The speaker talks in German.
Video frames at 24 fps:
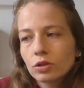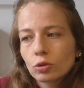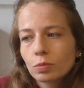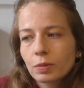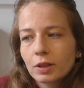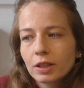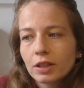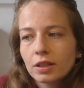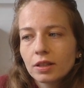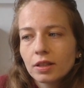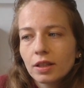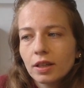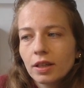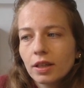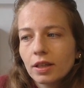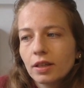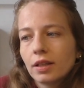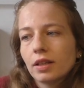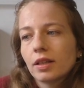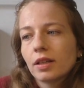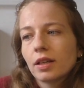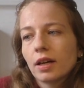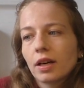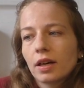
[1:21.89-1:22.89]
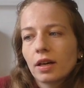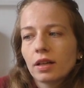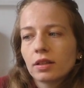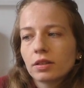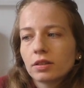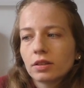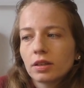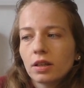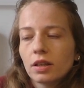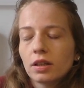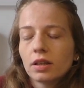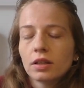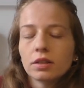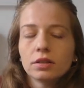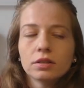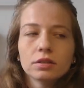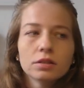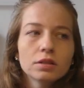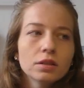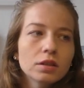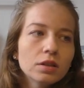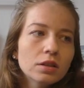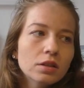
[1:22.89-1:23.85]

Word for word: spricht eher den Charakter an.